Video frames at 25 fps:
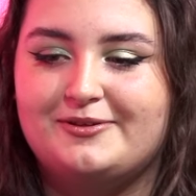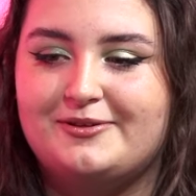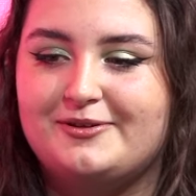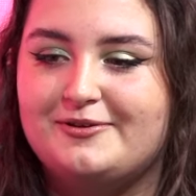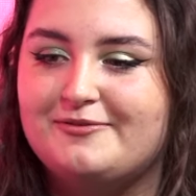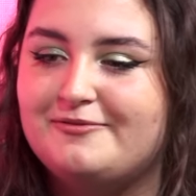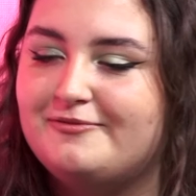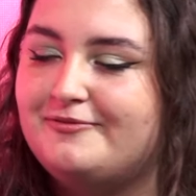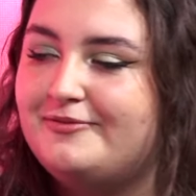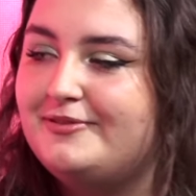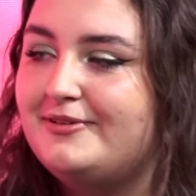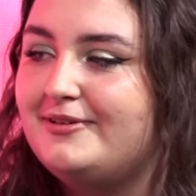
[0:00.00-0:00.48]

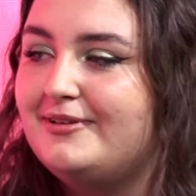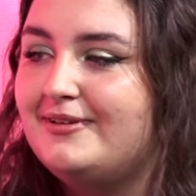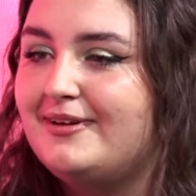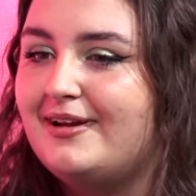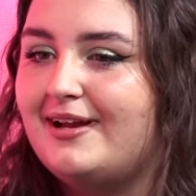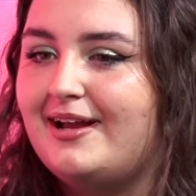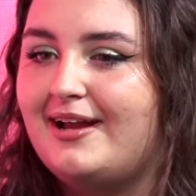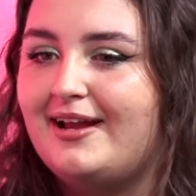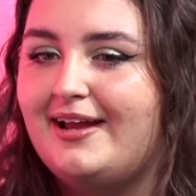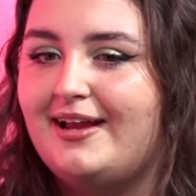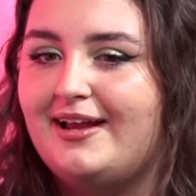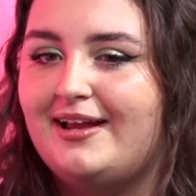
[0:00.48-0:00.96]
Triunfo
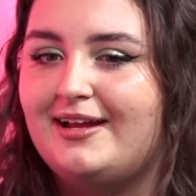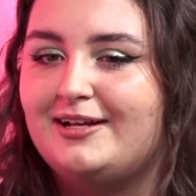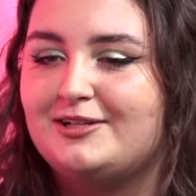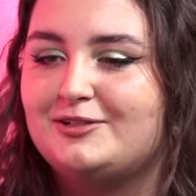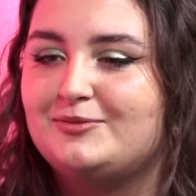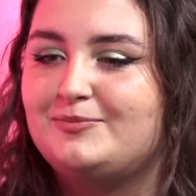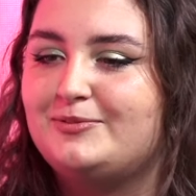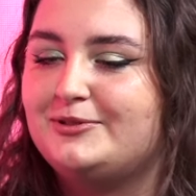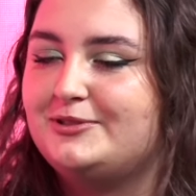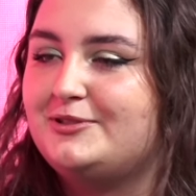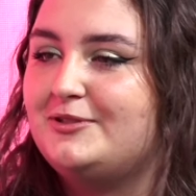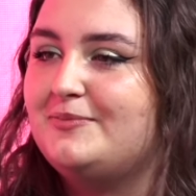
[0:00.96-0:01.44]
ha
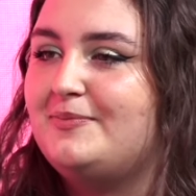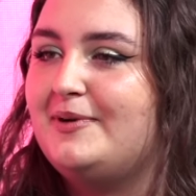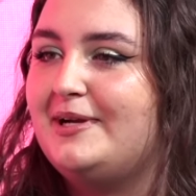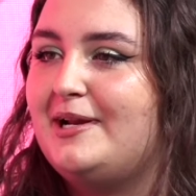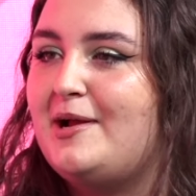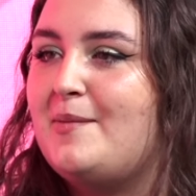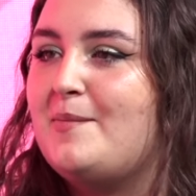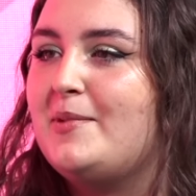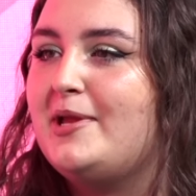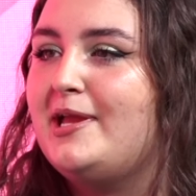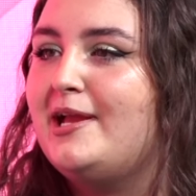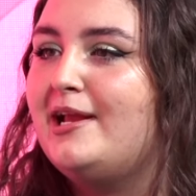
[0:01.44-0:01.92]
supuesto para
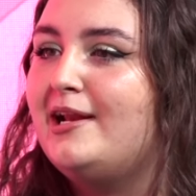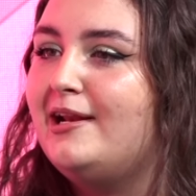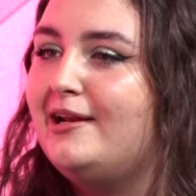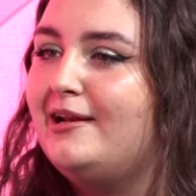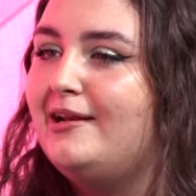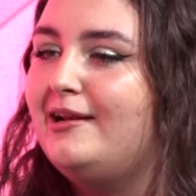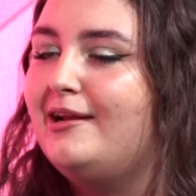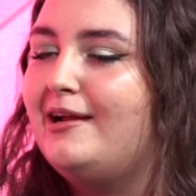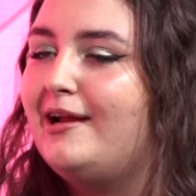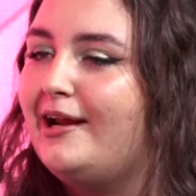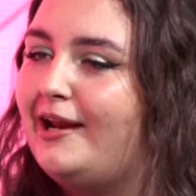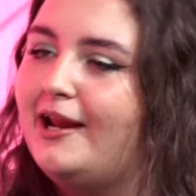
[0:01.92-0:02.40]
mí
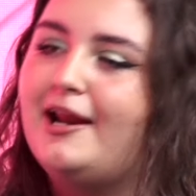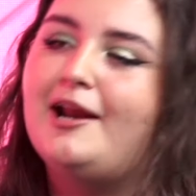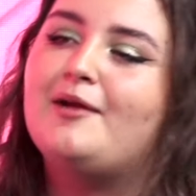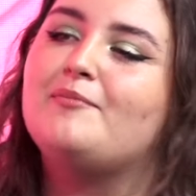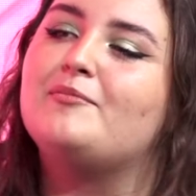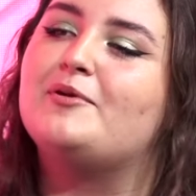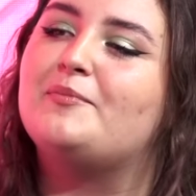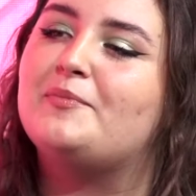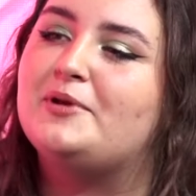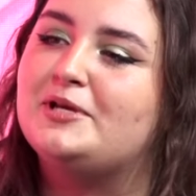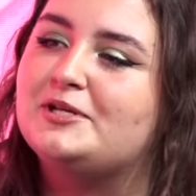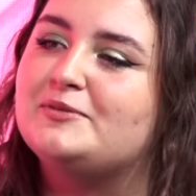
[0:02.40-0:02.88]
el creer en
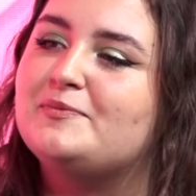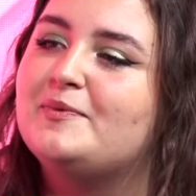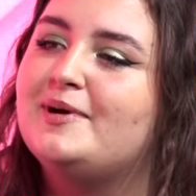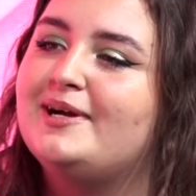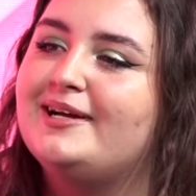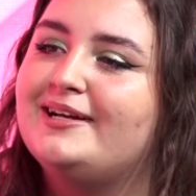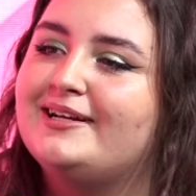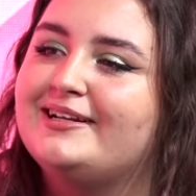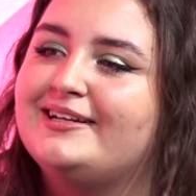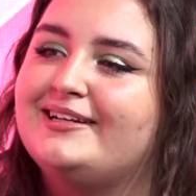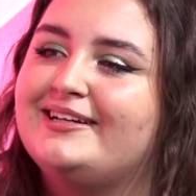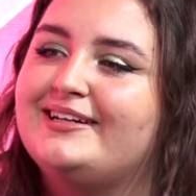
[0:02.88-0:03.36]
mí misma,
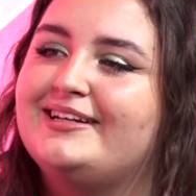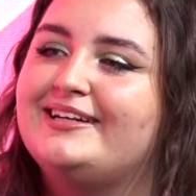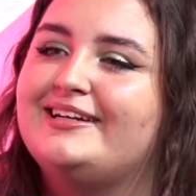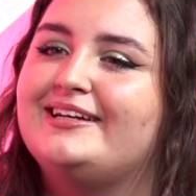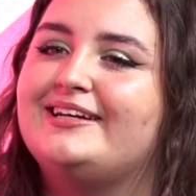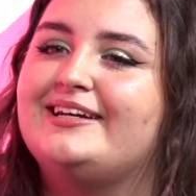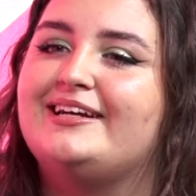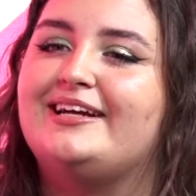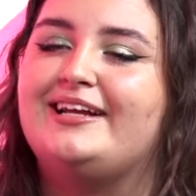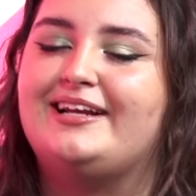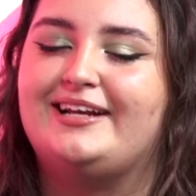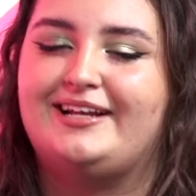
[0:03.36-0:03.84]

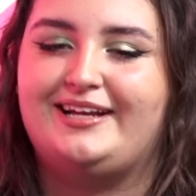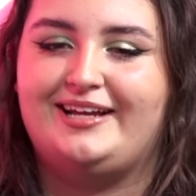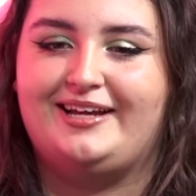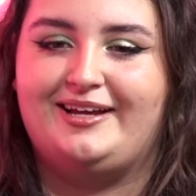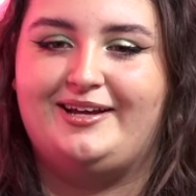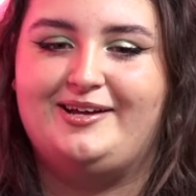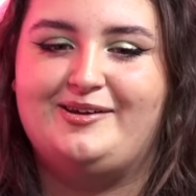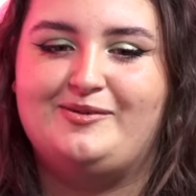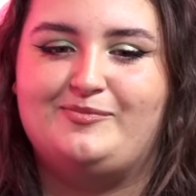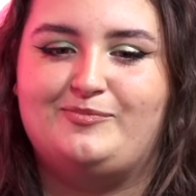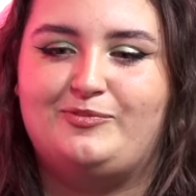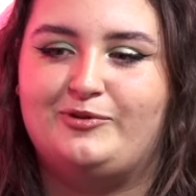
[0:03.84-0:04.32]
el
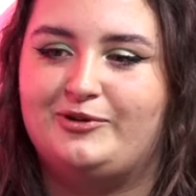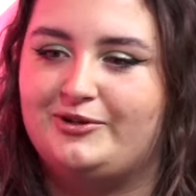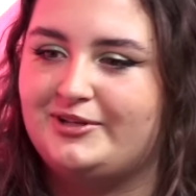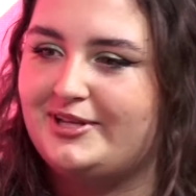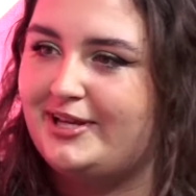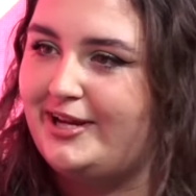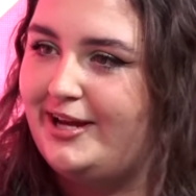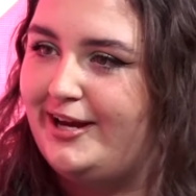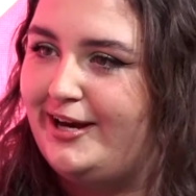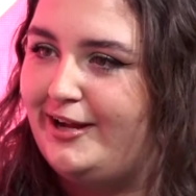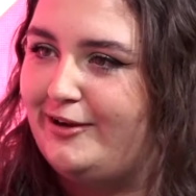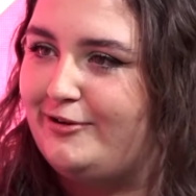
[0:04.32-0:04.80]
que puedo
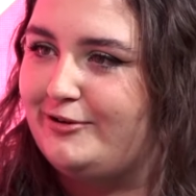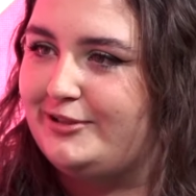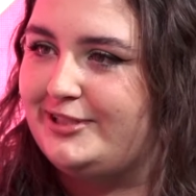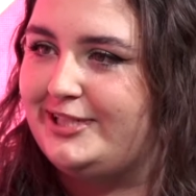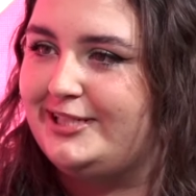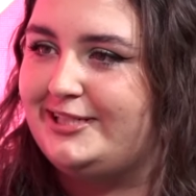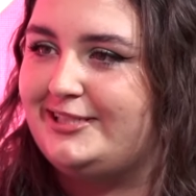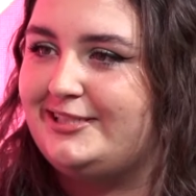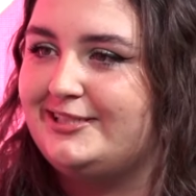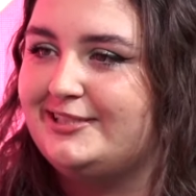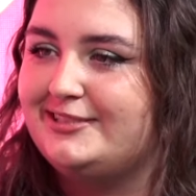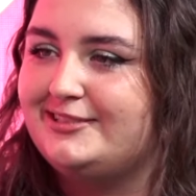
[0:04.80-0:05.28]
llegar a
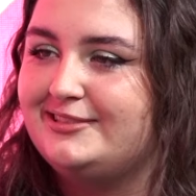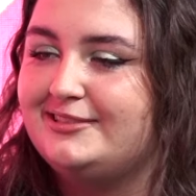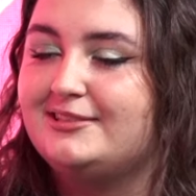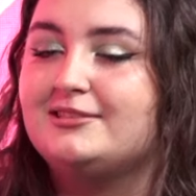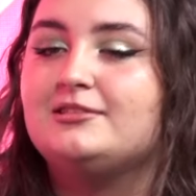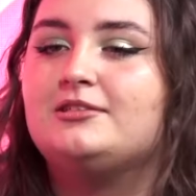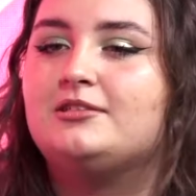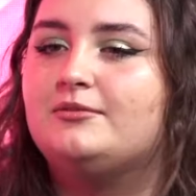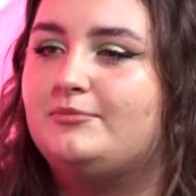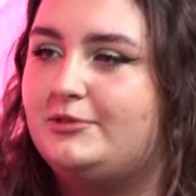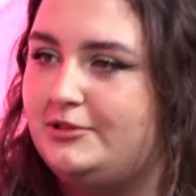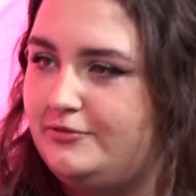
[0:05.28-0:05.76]
cosas
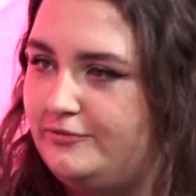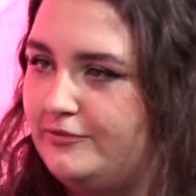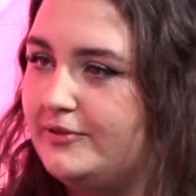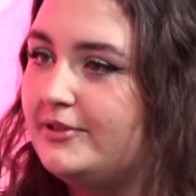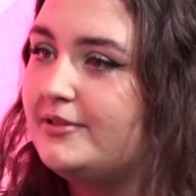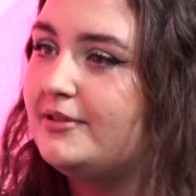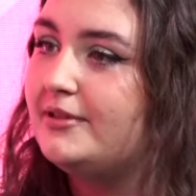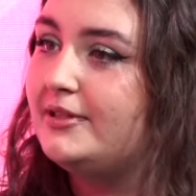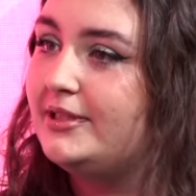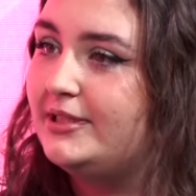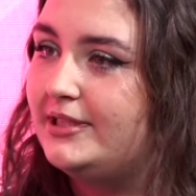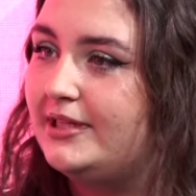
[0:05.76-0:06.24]
si me
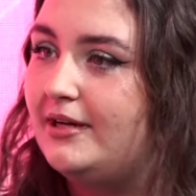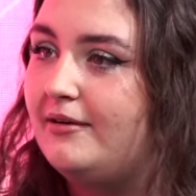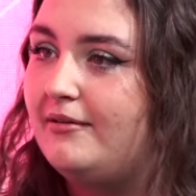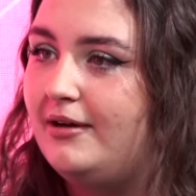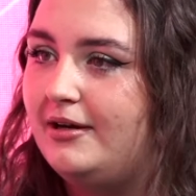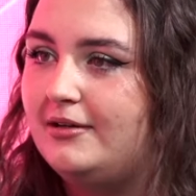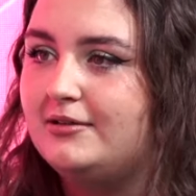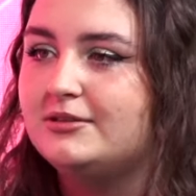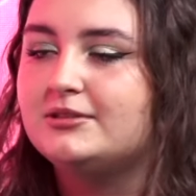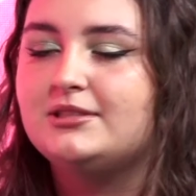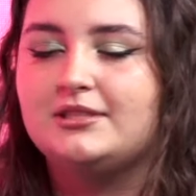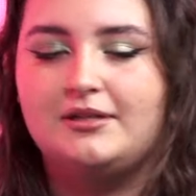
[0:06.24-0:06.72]
esfuerzo y trabajo
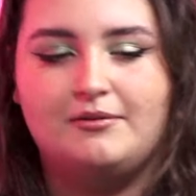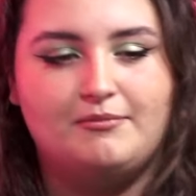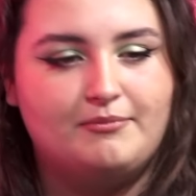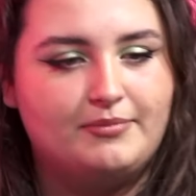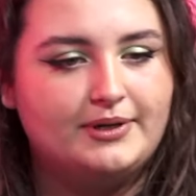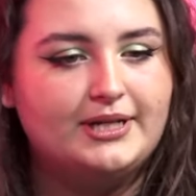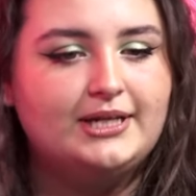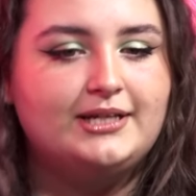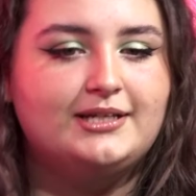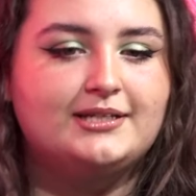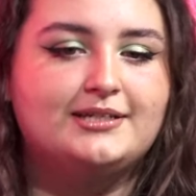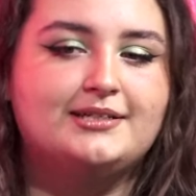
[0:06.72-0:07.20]
sí,
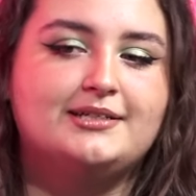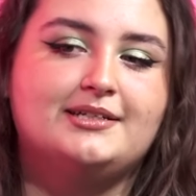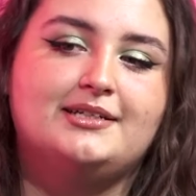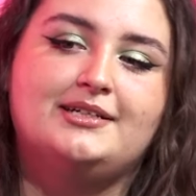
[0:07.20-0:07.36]
Claro.